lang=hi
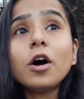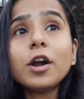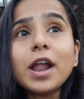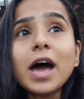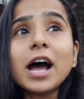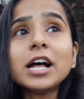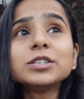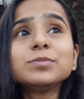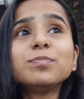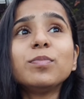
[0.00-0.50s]
और
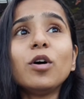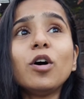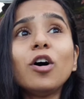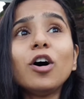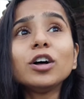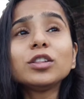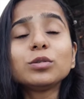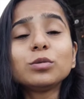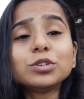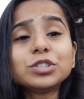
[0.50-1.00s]
आज
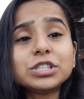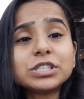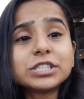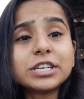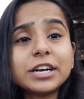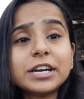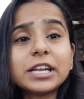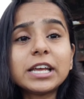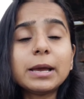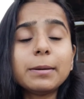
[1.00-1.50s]
बहुत कोशिश
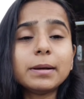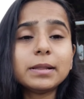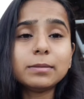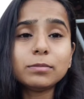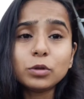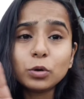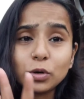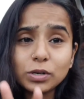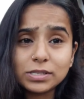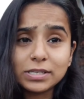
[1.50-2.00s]
करने के बाद
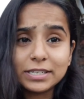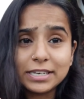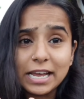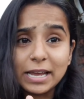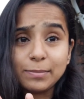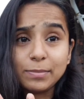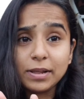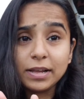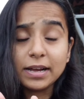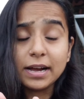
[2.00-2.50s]
हम थोड़ा सा
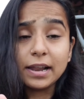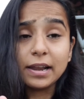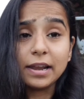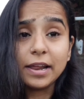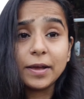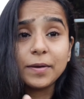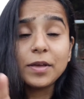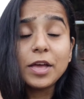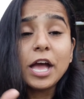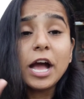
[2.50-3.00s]
टाइम
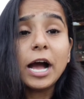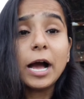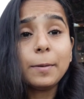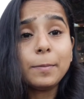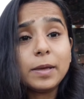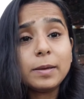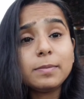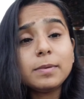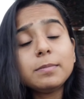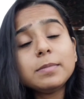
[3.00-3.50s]
निकाले
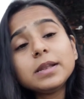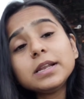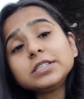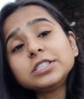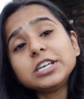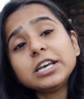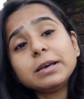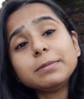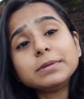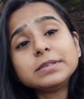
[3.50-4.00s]
अभी भी मेरा
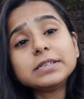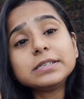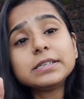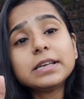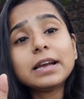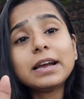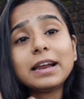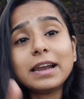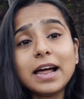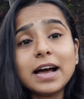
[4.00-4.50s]
छः बजे
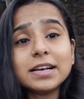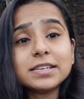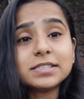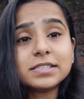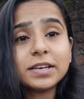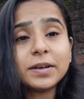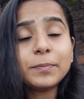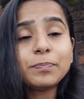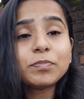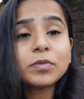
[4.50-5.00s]
से एक
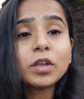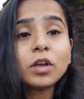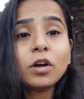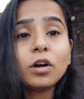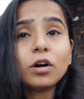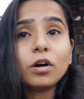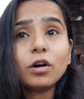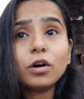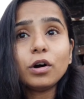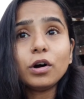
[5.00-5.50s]
क्लास है
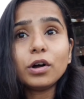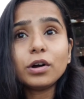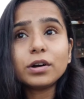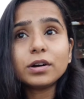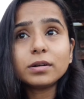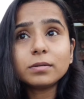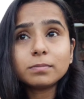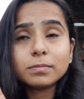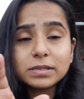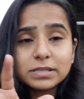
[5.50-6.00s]

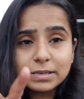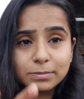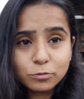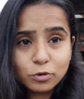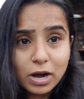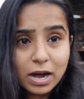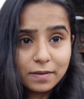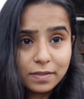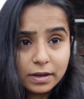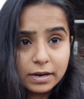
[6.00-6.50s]
और बस
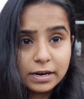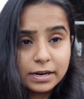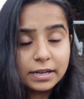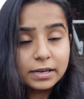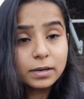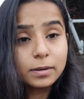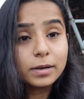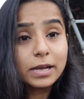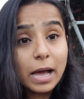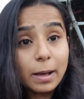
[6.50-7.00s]
हमको आधा
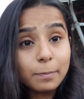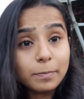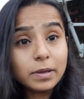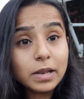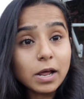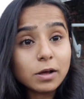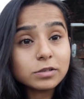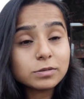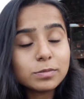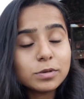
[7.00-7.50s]
घंटा का गैप
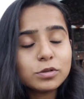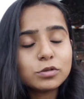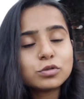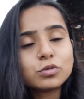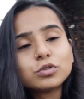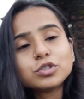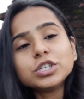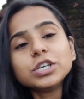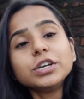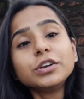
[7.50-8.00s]
मिला है उसमें तो
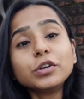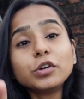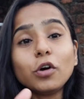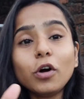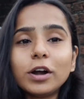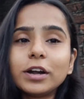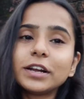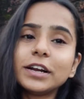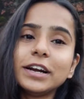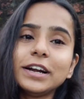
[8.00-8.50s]
सोचे
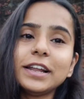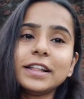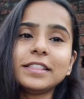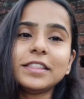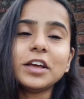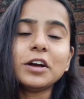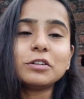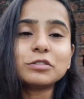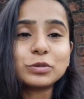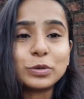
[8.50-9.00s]
रिकॉर्ड कर
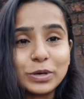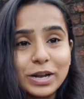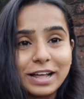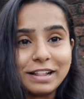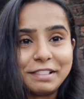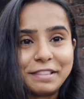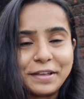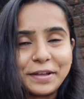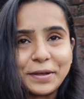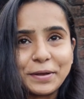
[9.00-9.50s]
लेते हैं और उसको
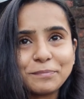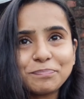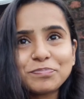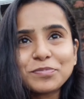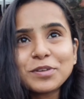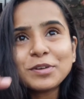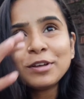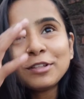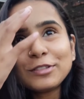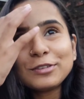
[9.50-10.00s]
डाल देंगे
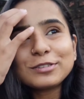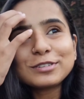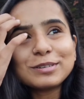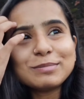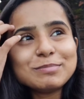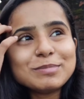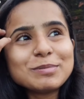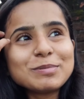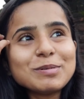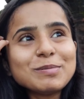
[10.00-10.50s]
तो उसको
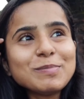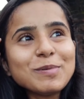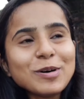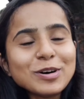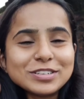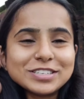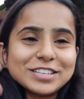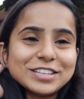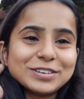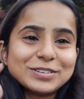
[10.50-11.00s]
हमको
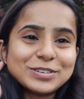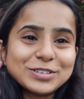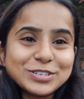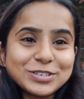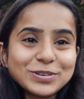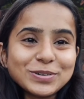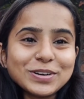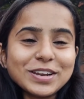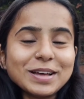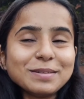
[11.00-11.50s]
बहुत ज़्यादा
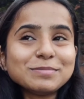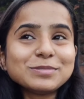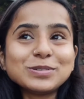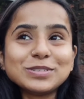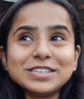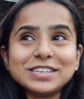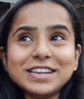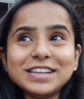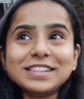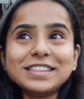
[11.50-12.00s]
खुशी हो रहा है हम
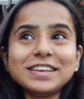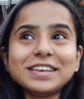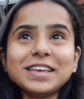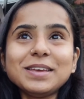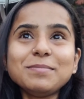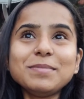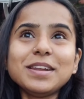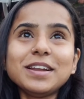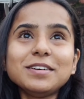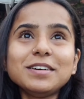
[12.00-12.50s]
सोचे नहीं थे
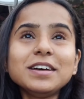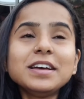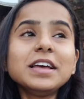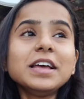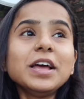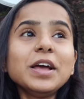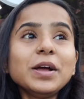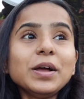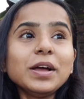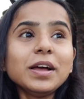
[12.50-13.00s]
कि मेरा
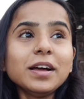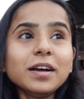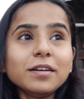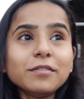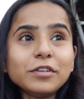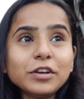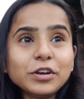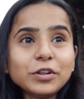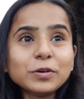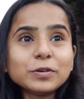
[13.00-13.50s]

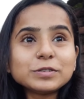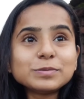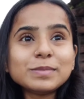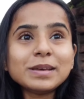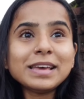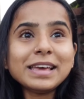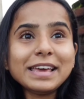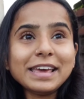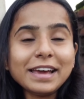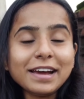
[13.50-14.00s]
वीडियोज़
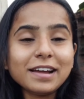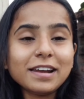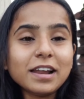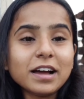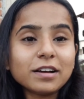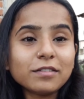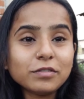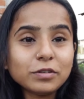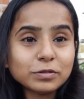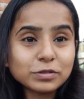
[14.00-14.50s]
में एक
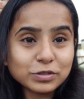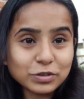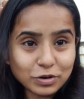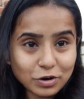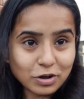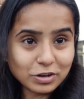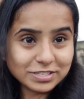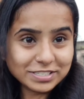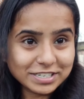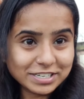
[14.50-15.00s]
लाख व्यूज़
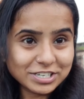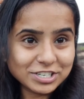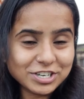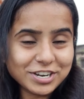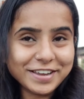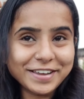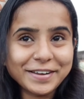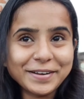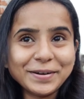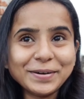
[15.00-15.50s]
क्रॉस कर
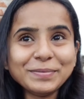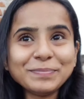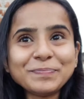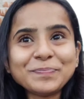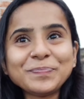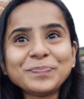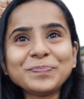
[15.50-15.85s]
जाएगा